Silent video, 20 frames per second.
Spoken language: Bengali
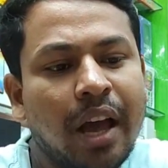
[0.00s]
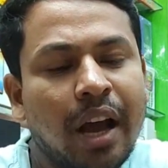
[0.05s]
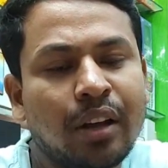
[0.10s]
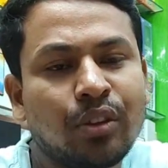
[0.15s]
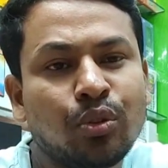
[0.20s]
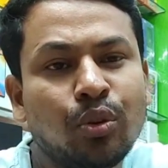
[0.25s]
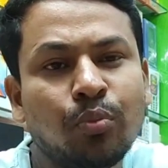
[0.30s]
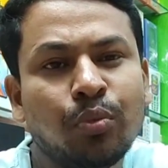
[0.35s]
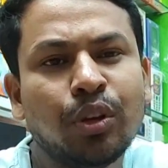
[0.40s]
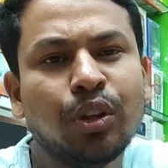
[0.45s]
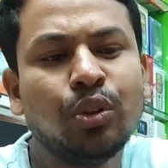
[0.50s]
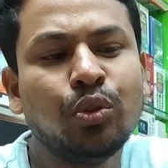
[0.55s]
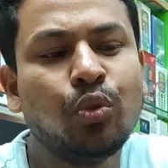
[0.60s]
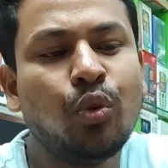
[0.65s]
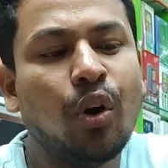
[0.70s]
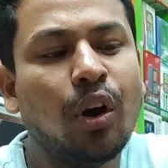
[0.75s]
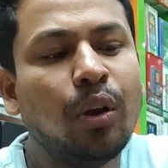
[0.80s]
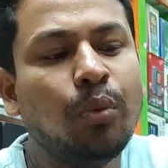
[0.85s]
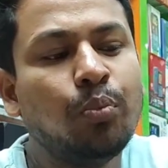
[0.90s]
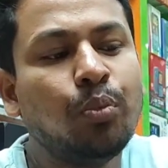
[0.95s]
একদম
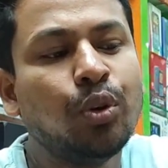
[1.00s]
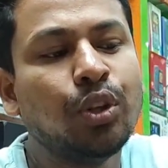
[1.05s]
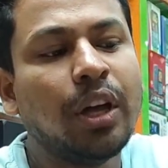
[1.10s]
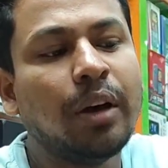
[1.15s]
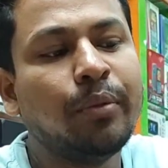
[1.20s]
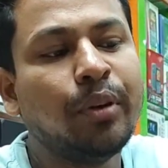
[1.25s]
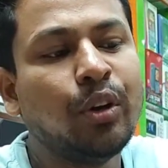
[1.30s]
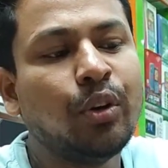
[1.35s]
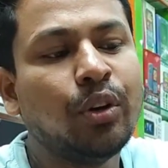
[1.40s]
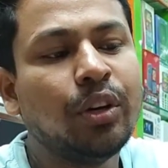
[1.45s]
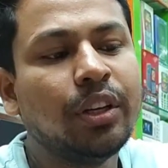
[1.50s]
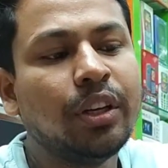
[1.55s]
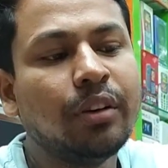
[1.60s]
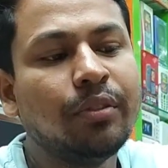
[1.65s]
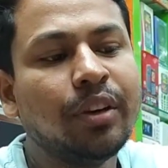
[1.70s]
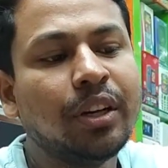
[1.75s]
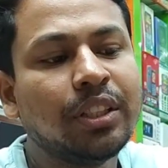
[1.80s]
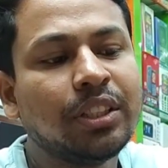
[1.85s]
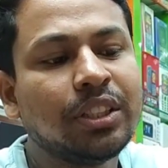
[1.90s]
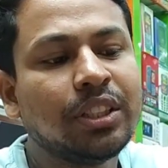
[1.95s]
কিন্তু অল্প দামে হয়ে
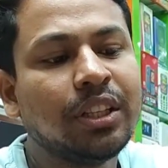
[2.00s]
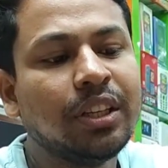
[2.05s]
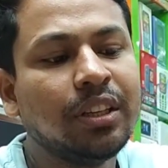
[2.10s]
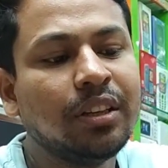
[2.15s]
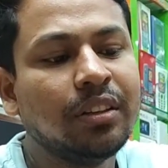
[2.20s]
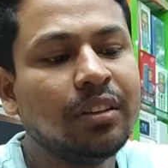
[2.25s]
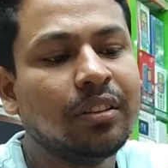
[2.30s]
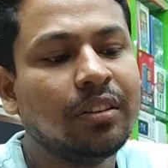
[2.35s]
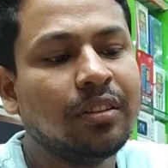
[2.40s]
যাবে আজকে